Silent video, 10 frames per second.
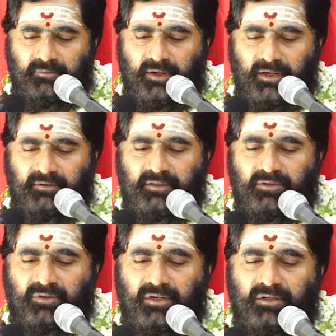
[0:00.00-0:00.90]
భగవద్
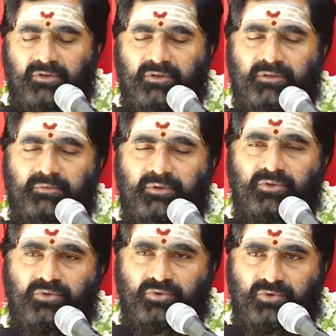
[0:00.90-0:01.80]
అనుగ్రహం కోసం ఎదురు
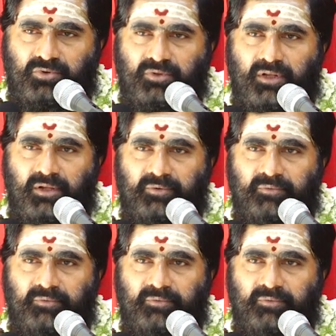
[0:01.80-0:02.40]
చూస్తూ ఉన్నారు